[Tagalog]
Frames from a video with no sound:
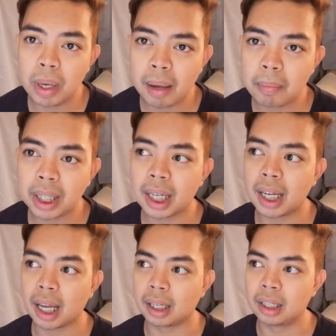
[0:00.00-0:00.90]

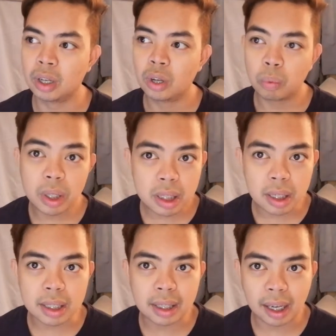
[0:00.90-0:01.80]
binabantayan,
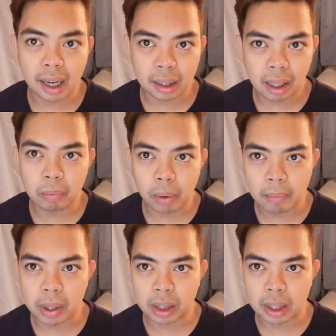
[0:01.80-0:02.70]
which is the rental
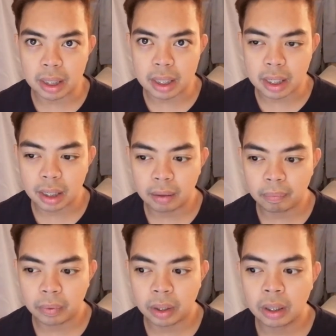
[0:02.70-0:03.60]
properties.
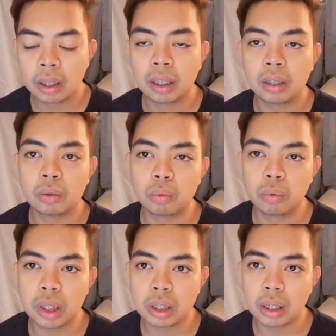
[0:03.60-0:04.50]

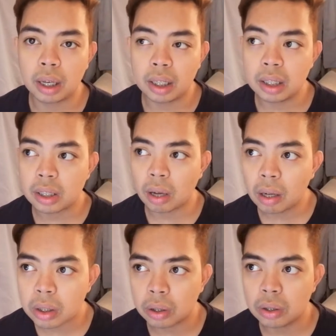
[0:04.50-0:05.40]
Which is
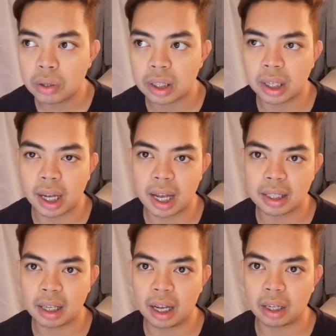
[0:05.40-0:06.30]
also using
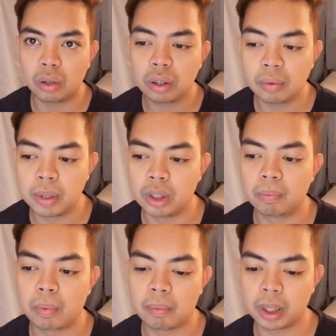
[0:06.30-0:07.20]
as a
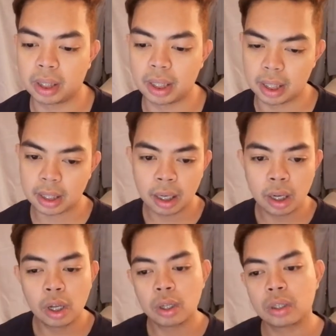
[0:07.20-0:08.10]
condominium properties.
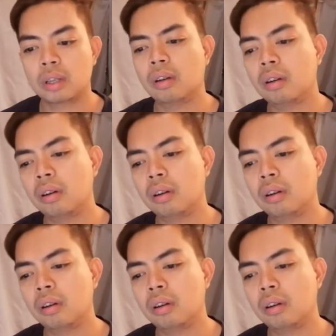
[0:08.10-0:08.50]
So,